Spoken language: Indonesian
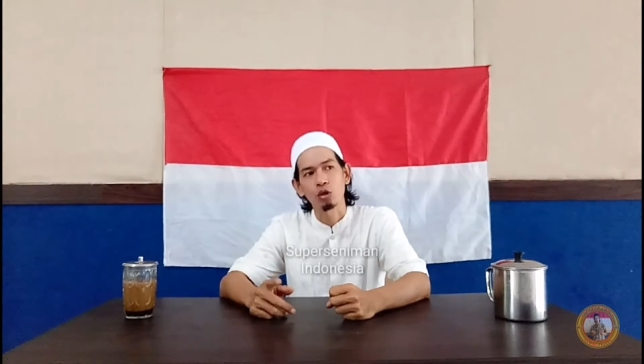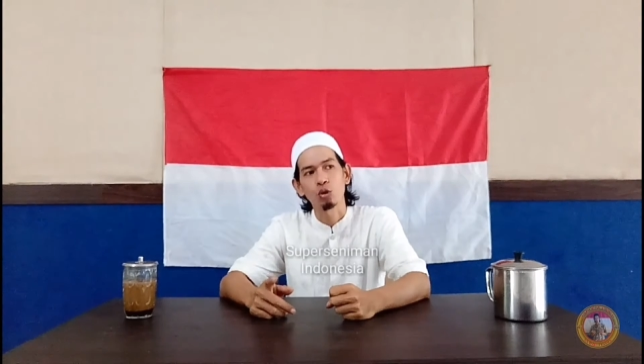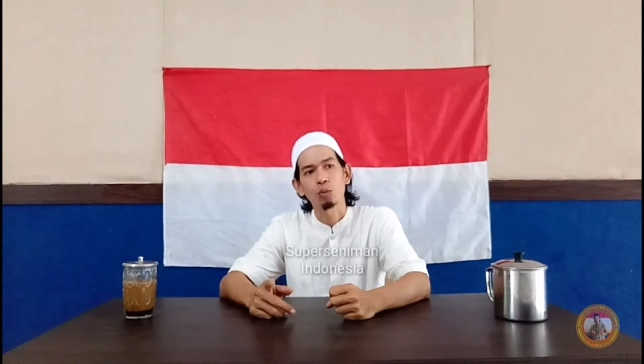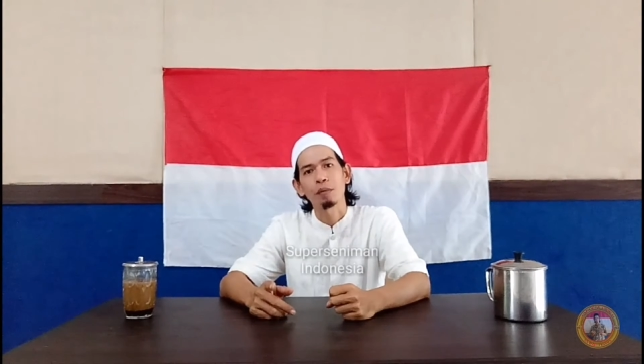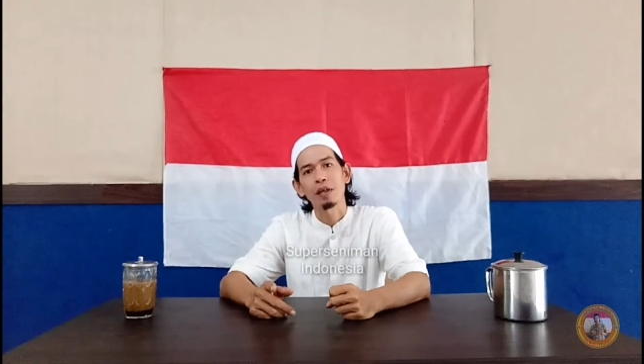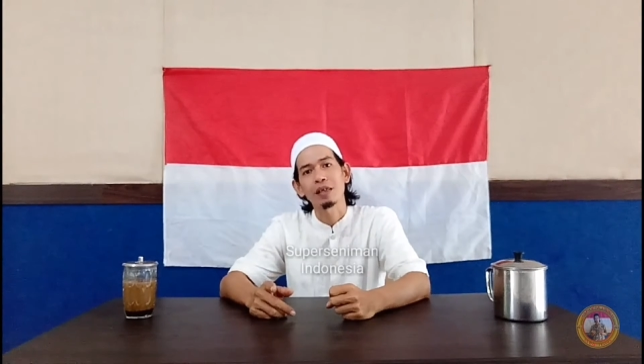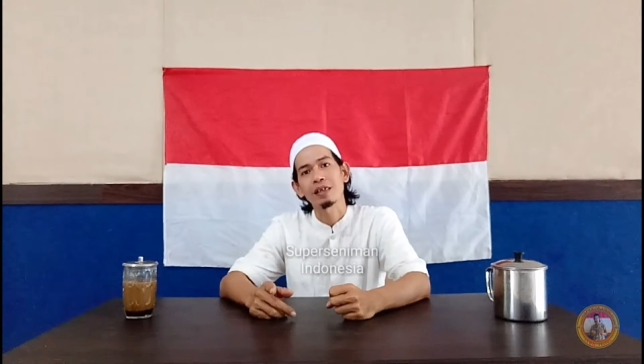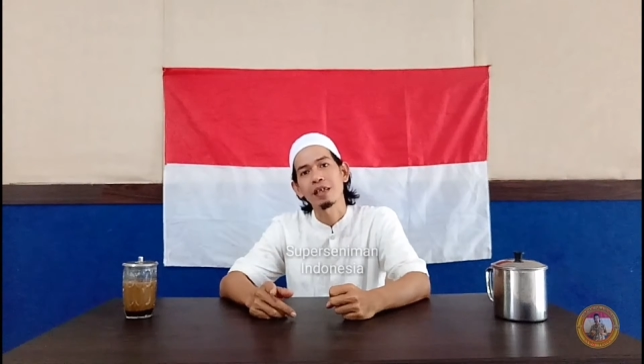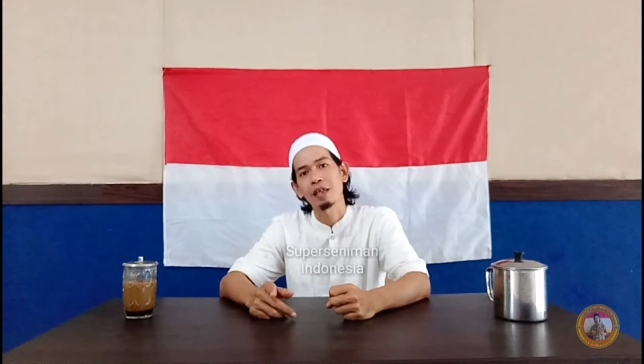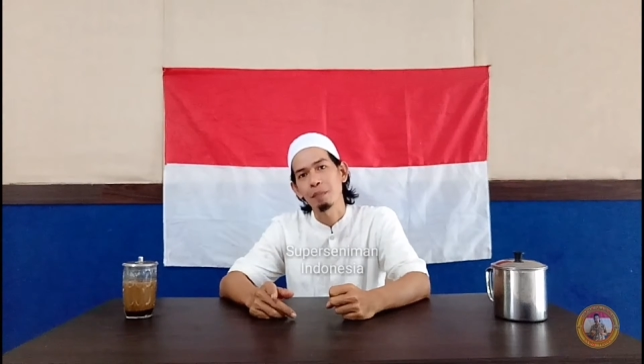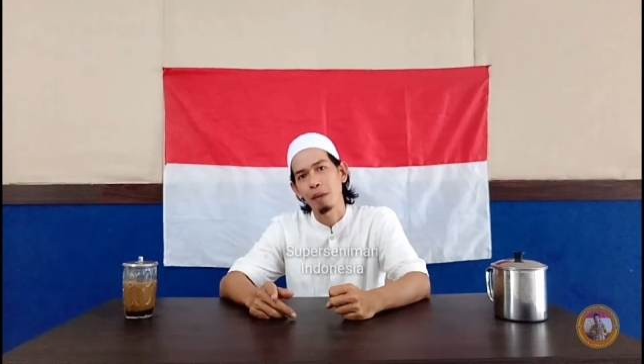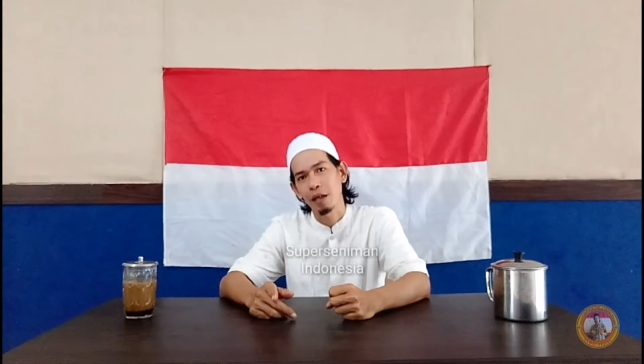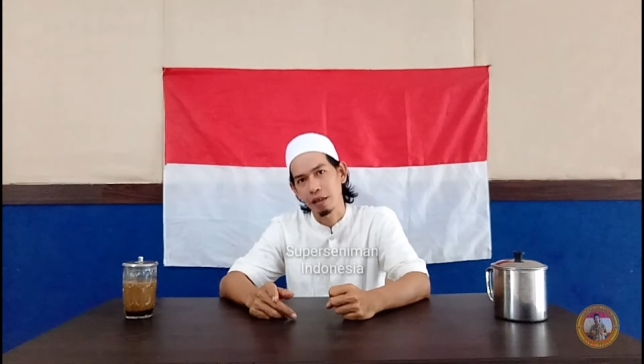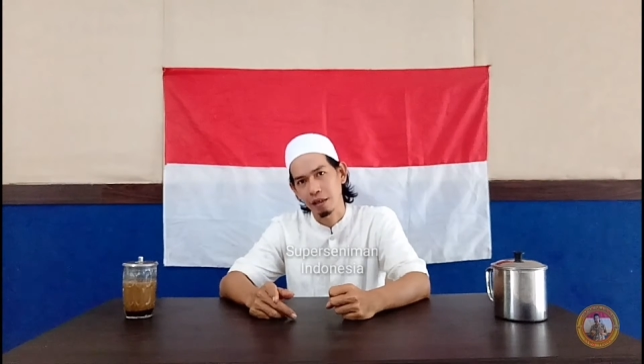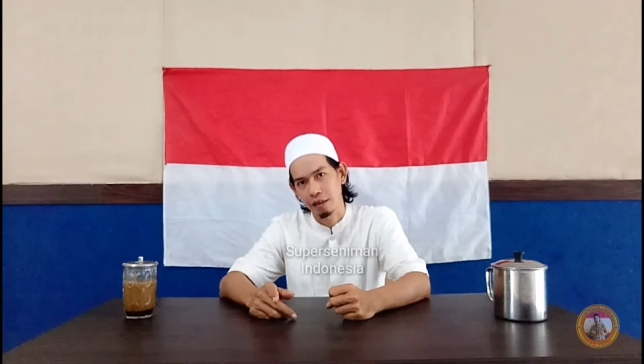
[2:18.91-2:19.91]
super
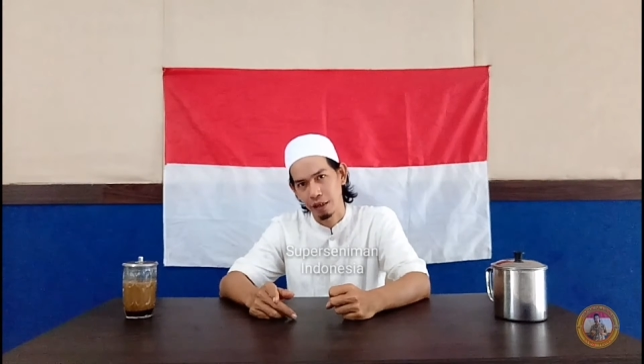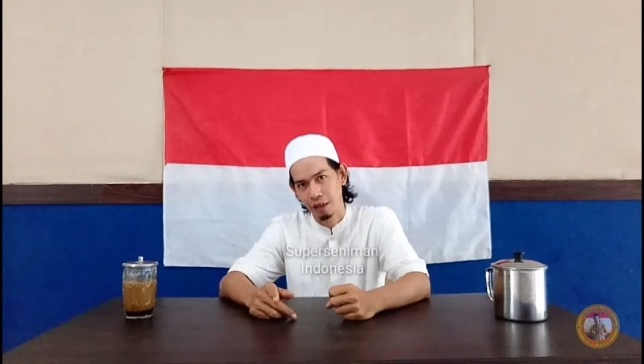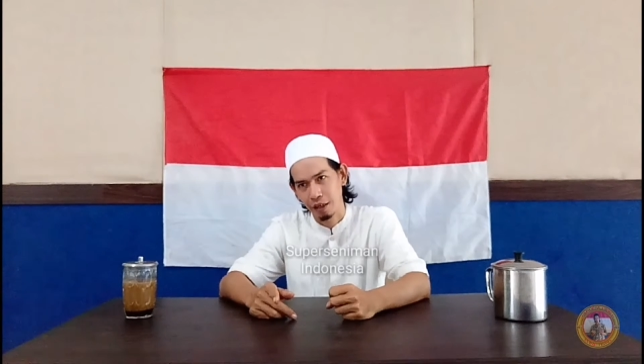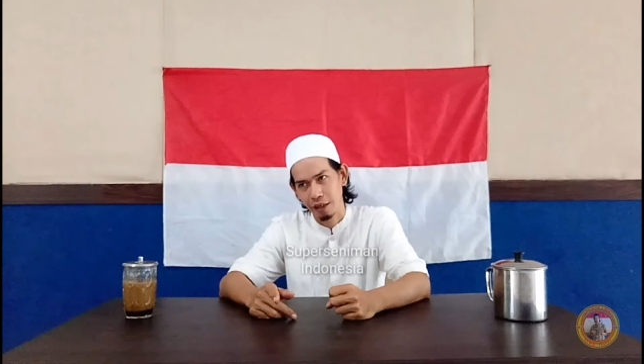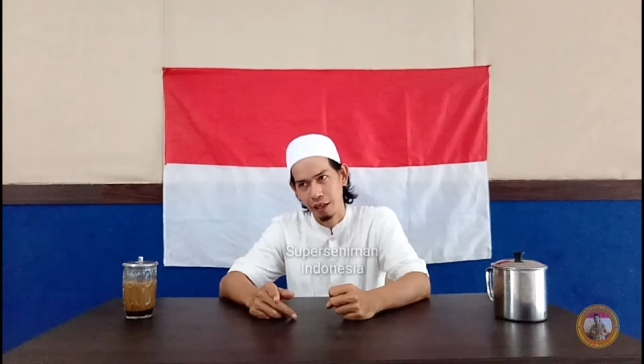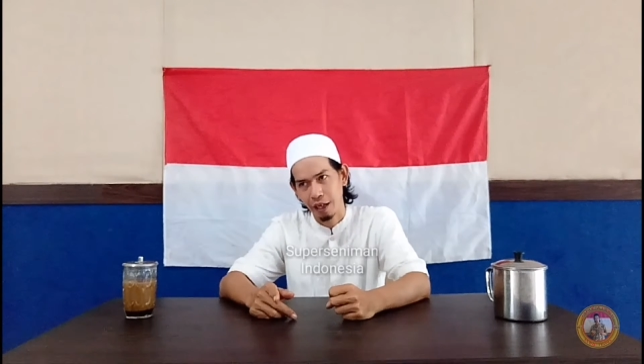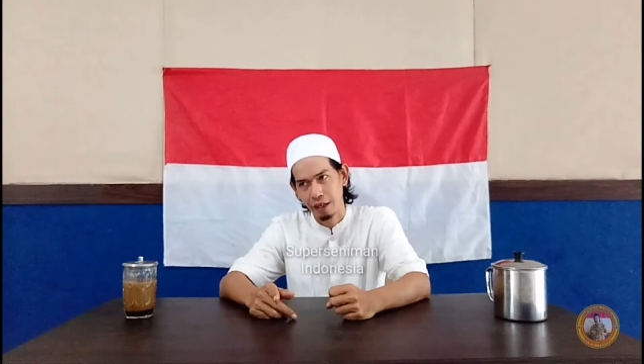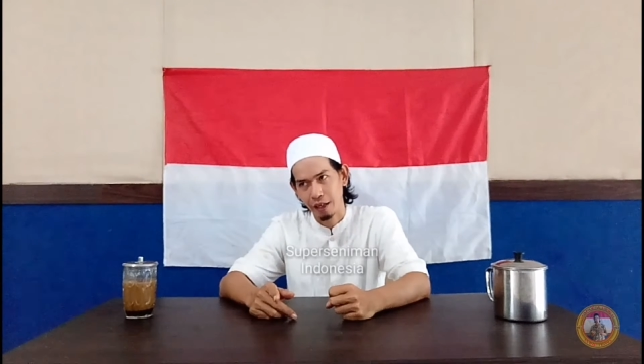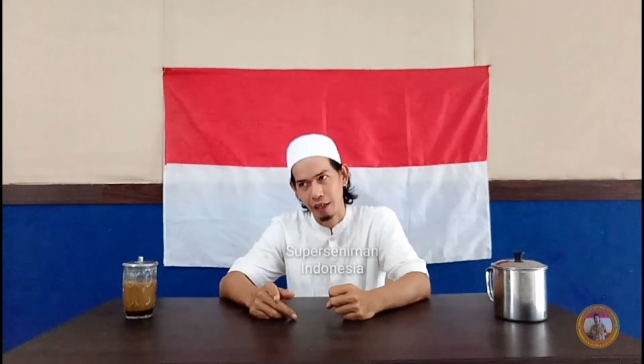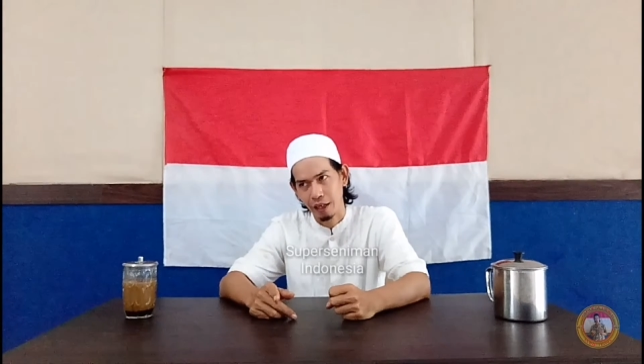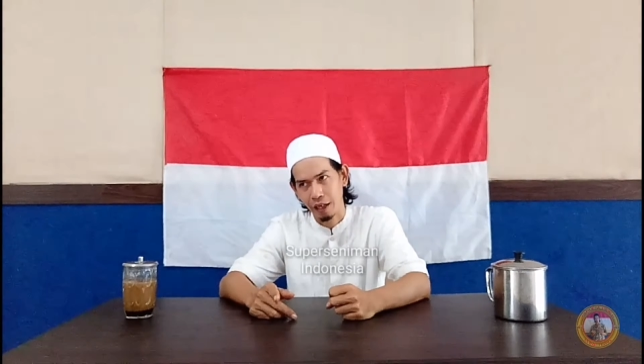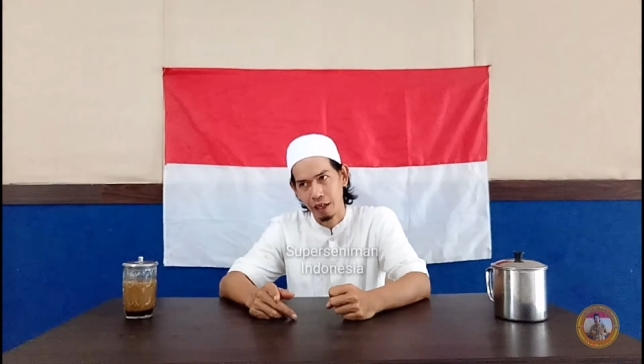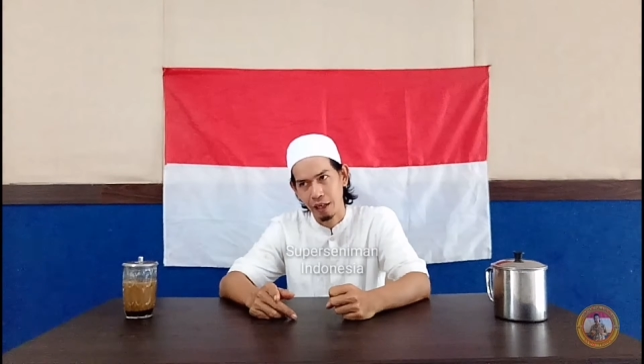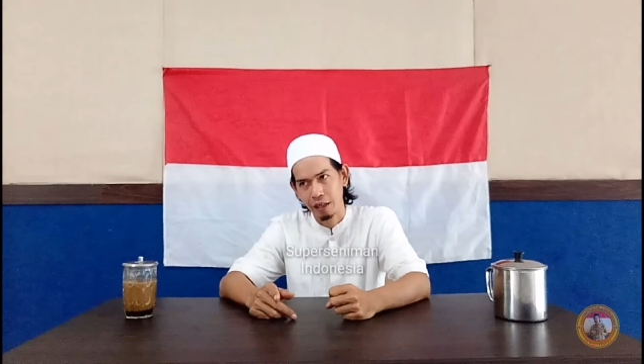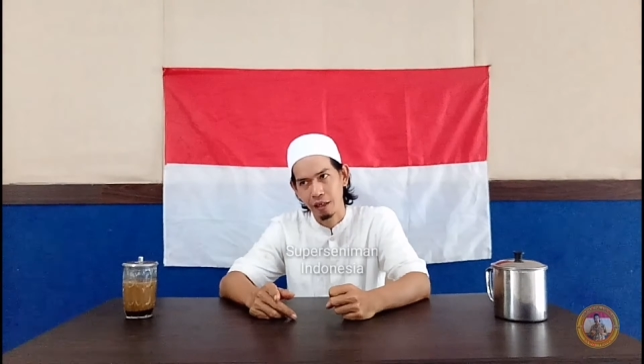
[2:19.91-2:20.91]
seniman di sini
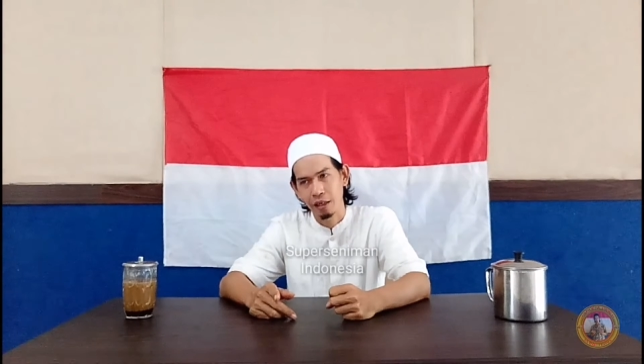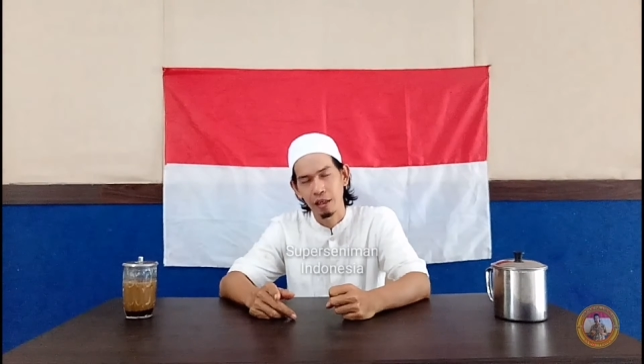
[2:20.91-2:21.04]
adalah